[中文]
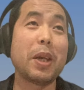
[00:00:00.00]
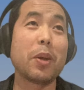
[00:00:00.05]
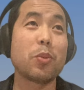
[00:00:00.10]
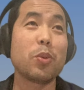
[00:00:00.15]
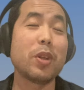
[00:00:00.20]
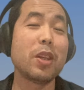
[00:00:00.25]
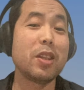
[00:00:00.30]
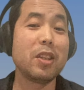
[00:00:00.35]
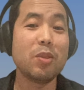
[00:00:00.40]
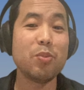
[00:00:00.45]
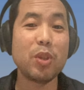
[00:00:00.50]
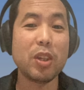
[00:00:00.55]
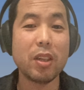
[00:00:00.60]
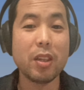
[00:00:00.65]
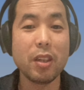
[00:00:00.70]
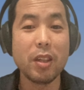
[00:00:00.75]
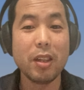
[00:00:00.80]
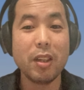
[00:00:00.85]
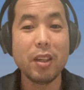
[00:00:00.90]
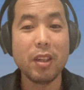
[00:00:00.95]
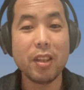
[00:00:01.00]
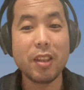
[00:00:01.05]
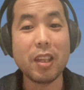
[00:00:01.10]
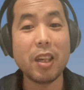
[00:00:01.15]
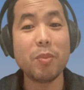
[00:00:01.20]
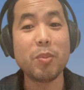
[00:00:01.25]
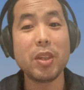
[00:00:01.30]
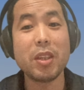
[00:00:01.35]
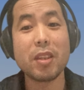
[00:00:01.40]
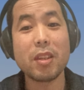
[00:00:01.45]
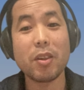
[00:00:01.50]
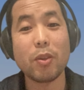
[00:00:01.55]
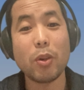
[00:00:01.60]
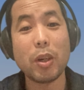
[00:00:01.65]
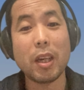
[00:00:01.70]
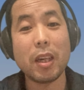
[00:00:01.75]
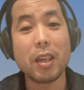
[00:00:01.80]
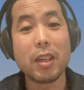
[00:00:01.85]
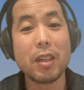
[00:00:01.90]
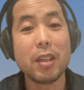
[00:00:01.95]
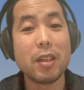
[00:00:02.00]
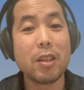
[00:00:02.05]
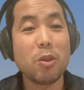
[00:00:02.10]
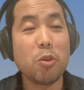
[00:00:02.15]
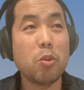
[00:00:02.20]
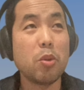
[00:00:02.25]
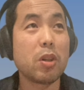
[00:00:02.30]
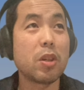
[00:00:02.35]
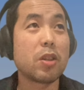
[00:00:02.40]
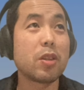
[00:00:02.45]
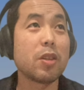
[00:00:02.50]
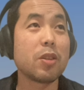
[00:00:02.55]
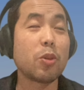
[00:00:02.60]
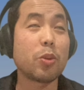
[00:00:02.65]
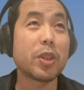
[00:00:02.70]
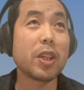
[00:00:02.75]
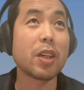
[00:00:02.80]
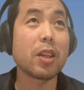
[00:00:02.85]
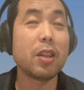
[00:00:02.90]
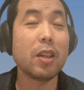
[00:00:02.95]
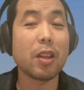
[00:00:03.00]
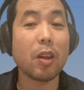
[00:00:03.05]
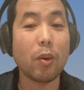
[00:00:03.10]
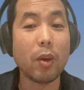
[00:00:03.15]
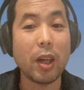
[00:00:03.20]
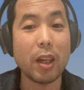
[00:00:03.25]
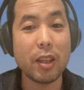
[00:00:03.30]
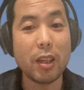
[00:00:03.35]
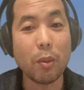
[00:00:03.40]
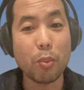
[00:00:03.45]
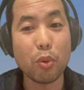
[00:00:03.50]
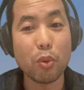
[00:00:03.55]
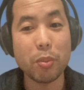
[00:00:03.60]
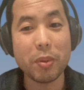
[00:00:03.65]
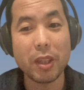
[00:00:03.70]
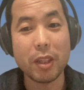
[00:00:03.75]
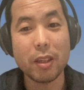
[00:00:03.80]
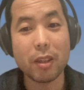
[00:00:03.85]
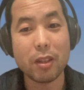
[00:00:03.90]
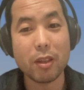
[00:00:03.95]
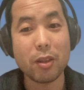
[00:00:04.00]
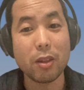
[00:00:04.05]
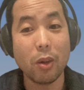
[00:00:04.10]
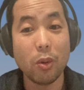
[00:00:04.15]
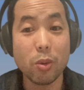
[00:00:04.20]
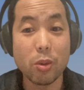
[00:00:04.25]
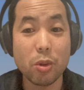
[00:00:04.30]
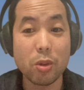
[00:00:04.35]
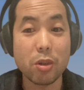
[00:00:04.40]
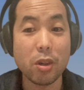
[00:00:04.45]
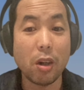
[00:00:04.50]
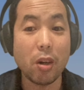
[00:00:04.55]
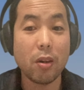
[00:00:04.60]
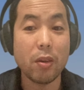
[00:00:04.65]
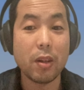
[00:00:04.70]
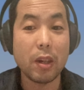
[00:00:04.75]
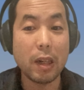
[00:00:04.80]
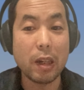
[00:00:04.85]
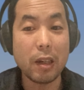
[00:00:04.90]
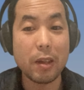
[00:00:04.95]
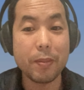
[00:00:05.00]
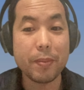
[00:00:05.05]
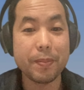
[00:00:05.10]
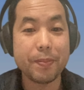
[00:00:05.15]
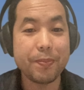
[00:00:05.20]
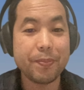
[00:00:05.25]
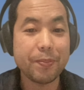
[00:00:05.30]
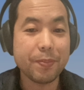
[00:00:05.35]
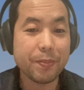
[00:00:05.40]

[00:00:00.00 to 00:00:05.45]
美国的移民难民的话，或者是走向客的话，也不比欧洲少啊。